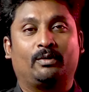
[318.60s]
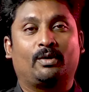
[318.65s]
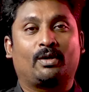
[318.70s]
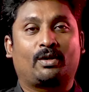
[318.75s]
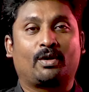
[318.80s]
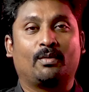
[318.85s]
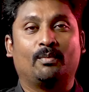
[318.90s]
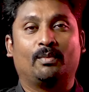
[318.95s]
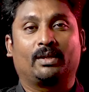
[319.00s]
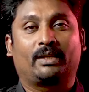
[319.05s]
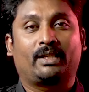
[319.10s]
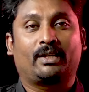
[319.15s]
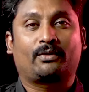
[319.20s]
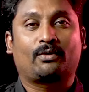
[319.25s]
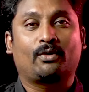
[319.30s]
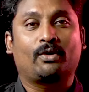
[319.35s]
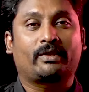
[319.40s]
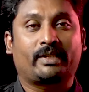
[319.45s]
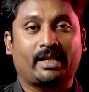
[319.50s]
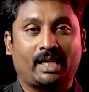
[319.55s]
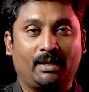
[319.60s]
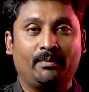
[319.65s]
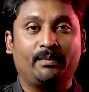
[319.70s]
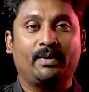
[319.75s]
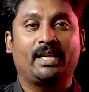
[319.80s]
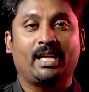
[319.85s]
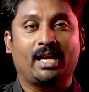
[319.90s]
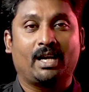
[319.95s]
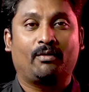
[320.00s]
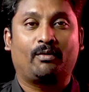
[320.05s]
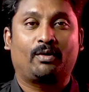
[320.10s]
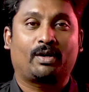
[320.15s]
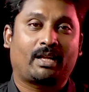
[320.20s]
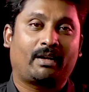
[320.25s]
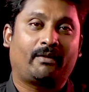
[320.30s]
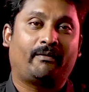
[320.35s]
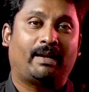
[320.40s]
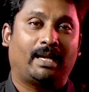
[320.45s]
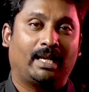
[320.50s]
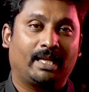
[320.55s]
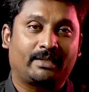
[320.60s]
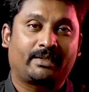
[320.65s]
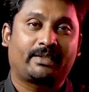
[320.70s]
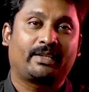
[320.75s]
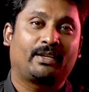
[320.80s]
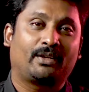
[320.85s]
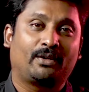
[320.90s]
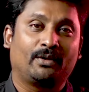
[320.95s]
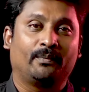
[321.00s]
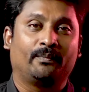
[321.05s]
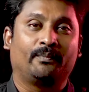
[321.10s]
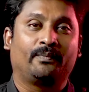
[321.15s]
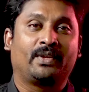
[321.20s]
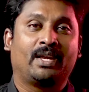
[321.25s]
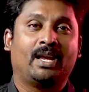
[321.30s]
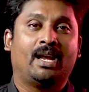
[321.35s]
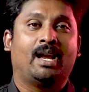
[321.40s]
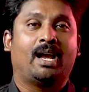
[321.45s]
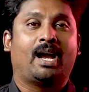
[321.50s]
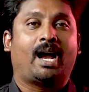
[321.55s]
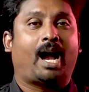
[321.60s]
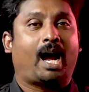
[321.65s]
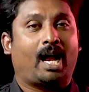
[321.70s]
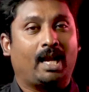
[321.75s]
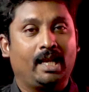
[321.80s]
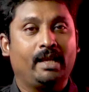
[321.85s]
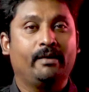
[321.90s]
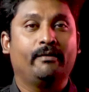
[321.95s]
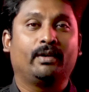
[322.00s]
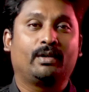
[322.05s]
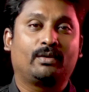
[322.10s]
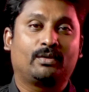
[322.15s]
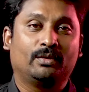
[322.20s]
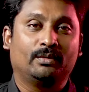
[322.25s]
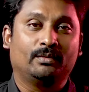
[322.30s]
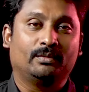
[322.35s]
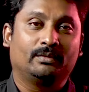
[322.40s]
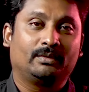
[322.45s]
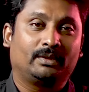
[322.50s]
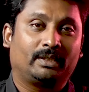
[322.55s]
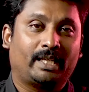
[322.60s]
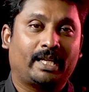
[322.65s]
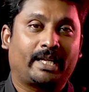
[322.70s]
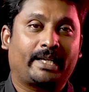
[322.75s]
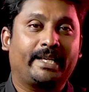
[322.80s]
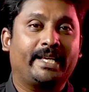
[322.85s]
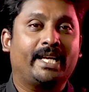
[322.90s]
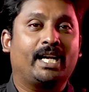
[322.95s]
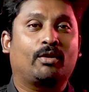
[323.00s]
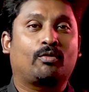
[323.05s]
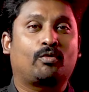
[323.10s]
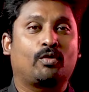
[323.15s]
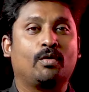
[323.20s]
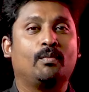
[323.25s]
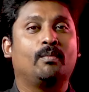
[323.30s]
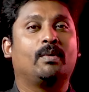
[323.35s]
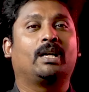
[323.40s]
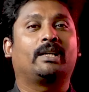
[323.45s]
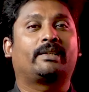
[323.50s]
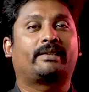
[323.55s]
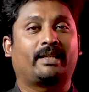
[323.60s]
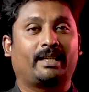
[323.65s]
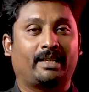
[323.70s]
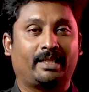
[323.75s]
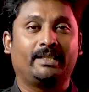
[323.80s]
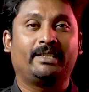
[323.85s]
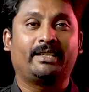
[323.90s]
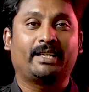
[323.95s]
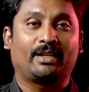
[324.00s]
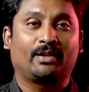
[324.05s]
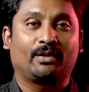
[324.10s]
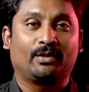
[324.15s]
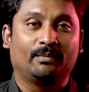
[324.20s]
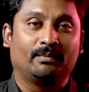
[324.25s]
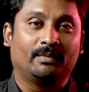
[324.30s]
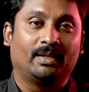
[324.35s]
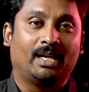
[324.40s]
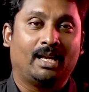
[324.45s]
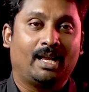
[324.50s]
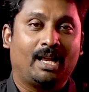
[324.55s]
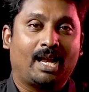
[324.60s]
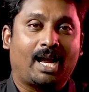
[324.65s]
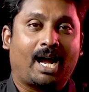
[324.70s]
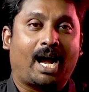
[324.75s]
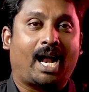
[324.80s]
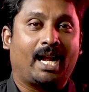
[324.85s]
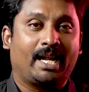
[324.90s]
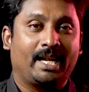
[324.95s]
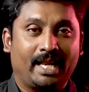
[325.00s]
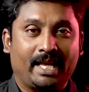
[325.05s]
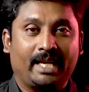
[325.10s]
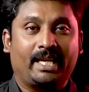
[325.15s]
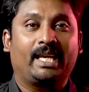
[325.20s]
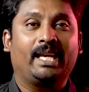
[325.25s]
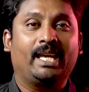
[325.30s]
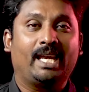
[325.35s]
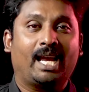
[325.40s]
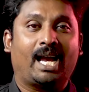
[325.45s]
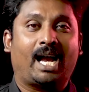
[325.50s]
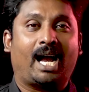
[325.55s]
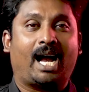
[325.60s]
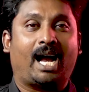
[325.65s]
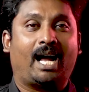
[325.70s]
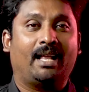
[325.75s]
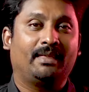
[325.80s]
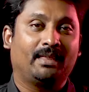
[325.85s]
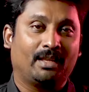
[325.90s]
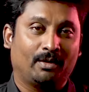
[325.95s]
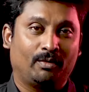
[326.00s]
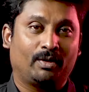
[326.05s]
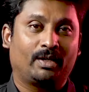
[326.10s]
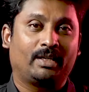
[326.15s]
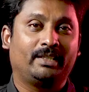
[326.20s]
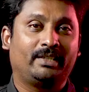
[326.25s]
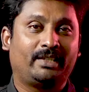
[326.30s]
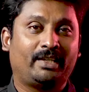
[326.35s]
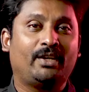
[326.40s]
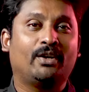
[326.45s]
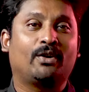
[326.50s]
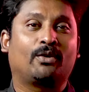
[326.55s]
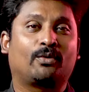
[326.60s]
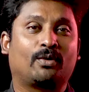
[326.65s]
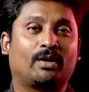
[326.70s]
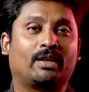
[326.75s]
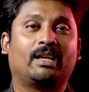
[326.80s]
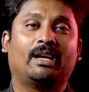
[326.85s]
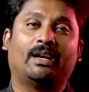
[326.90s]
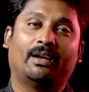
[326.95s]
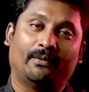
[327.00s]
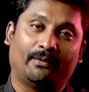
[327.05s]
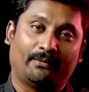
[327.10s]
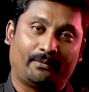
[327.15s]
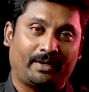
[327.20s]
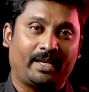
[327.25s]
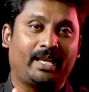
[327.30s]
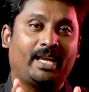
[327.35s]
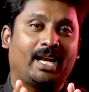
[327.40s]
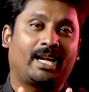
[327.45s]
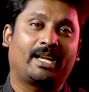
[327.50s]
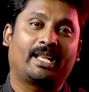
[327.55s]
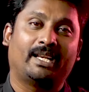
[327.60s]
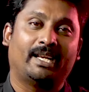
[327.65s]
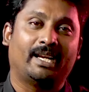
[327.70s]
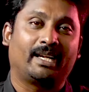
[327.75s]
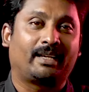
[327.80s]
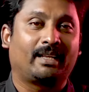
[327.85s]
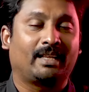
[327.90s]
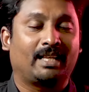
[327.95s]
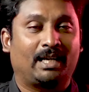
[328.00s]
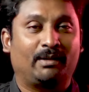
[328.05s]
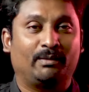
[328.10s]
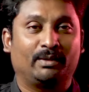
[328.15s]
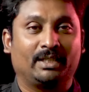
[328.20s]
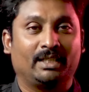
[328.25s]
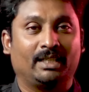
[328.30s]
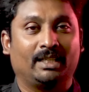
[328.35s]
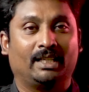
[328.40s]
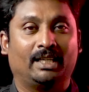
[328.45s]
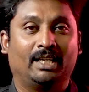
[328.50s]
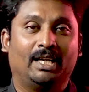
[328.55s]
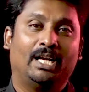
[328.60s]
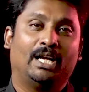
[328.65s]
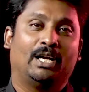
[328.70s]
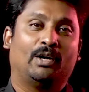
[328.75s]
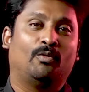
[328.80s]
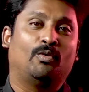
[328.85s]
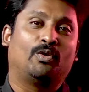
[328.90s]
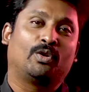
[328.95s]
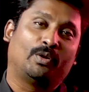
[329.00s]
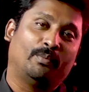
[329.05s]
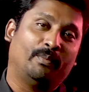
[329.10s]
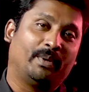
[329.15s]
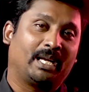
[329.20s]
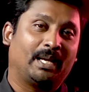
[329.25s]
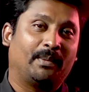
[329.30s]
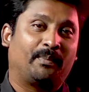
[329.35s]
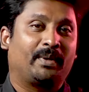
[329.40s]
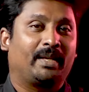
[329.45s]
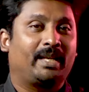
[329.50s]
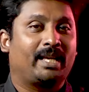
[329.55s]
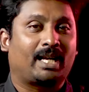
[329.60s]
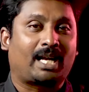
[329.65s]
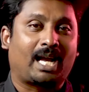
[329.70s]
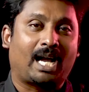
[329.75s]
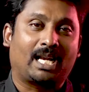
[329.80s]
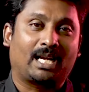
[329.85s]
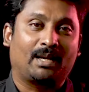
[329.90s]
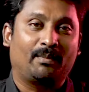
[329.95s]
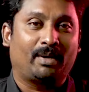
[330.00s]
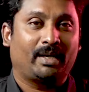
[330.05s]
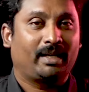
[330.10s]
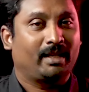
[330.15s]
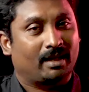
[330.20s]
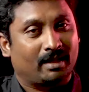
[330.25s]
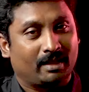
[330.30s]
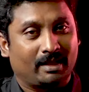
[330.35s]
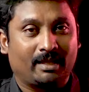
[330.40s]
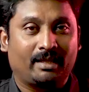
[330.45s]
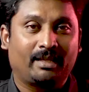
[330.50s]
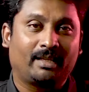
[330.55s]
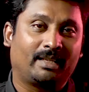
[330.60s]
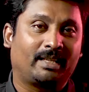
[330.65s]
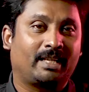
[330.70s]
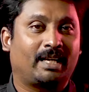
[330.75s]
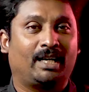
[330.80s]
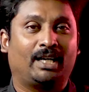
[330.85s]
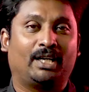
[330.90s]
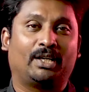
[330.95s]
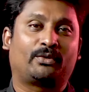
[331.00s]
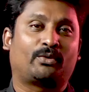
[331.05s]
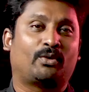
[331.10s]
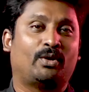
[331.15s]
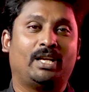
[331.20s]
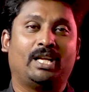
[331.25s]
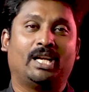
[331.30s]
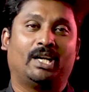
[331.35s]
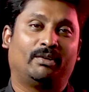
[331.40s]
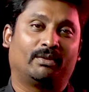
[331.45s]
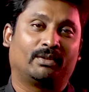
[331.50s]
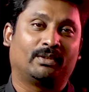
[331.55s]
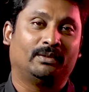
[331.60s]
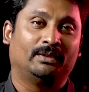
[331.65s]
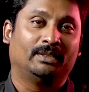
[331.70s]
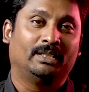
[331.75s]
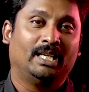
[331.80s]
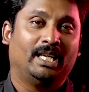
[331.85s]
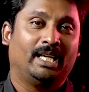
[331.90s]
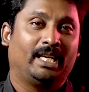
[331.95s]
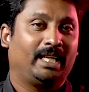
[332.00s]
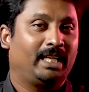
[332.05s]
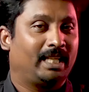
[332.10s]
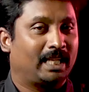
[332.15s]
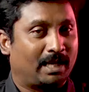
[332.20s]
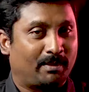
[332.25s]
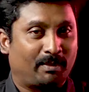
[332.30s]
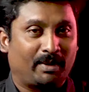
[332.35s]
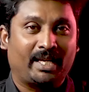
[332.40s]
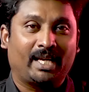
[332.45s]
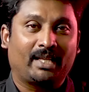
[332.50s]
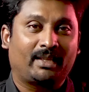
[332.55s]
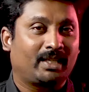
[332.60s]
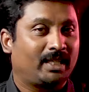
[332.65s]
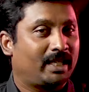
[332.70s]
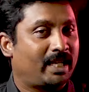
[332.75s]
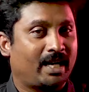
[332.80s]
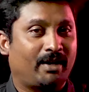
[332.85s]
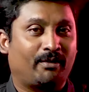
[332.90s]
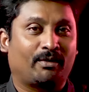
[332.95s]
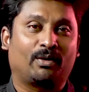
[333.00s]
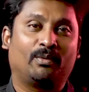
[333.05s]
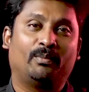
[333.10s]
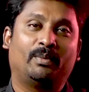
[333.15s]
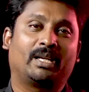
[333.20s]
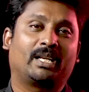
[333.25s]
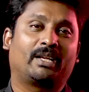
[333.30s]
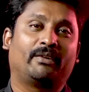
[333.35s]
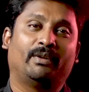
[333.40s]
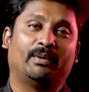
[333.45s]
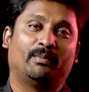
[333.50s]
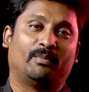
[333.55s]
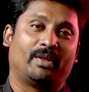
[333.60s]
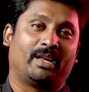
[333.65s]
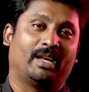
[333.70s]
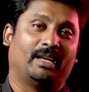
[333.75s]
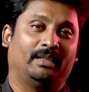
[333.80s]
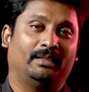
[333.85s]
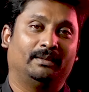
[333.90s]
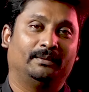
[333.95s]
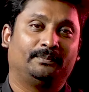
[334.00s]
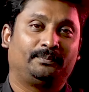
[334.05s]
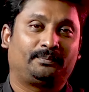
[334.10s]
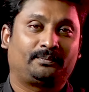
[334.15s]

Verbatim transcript: ஒட்டுமொத்த சோசியல் மீடியாவோட வளர்ச்சிக்கும் அழிவுக்கும் நிறையா குடும்பங்கள் சிதைஞ்சதுக்கும் அன்னைக்கு அந்த ஒரு ஜியோ கொடுத்த ஃப்ரீயான நெட்டு தான் வந்து ஒரு மிகப்பெரிய காரணமாக இருந்ததுன்னா சொல்லி ஆகணும் இதை நம்ம ஏற்றுக்கிட்டே ஆகணும் மறக்கவே முடியாது